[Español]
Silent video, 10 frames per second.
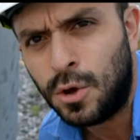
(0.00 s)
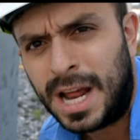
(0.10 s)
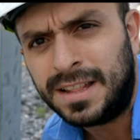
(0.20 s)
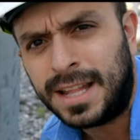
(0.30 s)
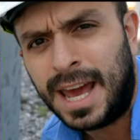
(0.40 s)

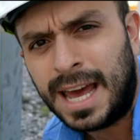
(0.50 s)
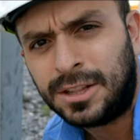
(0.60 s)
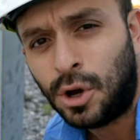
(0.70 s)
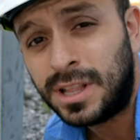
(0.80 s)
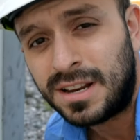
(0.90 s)
durante
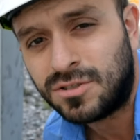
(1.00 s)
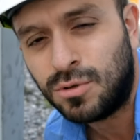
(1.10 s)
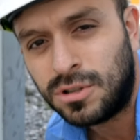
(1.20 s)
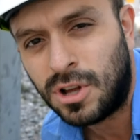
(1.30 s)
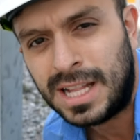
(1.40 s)
todo el
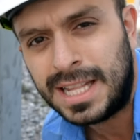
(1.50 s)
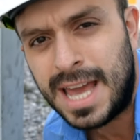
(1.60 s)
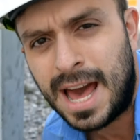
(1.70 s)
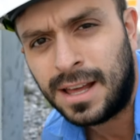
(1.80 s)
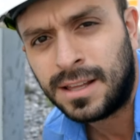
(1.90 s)
transcurso del
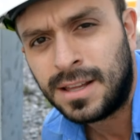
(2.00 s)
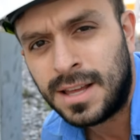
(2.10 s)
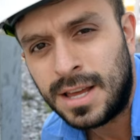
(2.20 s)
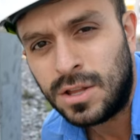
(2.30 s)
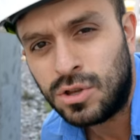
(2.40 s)
día
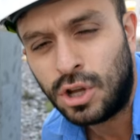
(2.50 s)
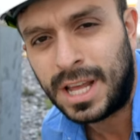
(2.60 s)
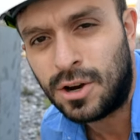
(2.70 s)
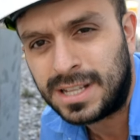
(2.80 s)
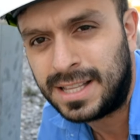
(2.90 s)
yo
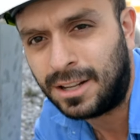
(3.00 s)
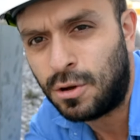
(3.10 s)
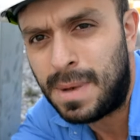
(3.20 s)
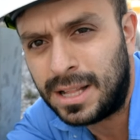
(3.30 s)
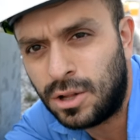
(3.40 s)
tengo que estar
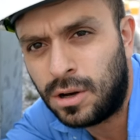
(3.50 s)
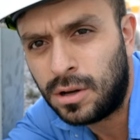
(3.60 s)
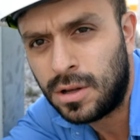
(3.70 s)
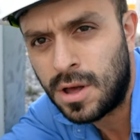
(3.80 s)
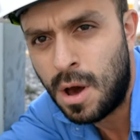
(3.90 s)
tomando
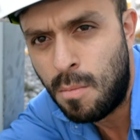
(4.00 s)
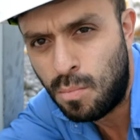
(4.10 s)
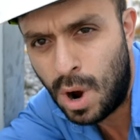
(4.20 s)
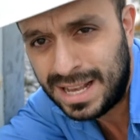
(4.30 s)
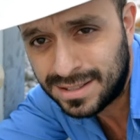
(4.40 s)

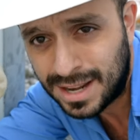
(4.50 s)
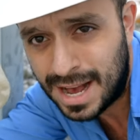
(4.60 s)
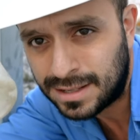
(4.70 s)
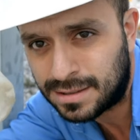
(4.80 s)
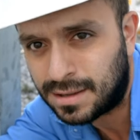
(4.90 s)

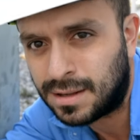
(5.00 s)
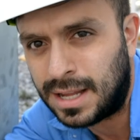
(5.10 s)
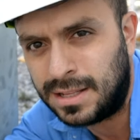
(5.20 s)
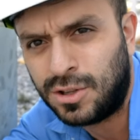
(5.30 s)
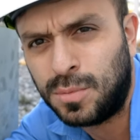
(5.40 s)
muestras
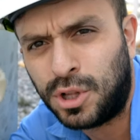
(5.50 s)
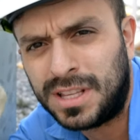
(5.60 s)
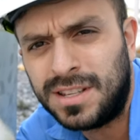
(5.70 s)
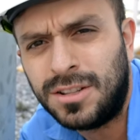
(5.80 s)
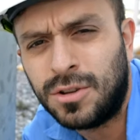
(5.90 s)
en estos
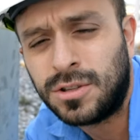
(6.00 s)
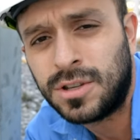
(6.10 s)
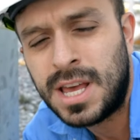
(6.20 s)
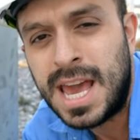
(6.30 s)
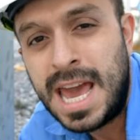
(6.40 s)
botecitos
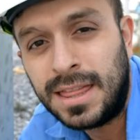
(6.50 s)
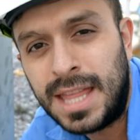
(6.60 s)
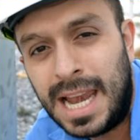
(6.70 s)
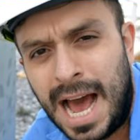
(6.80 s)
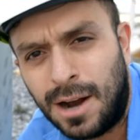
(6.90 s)

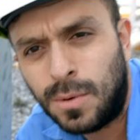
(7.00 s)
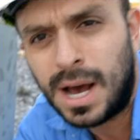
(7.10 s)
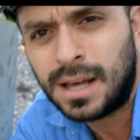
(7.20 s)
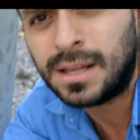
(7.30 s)
del agua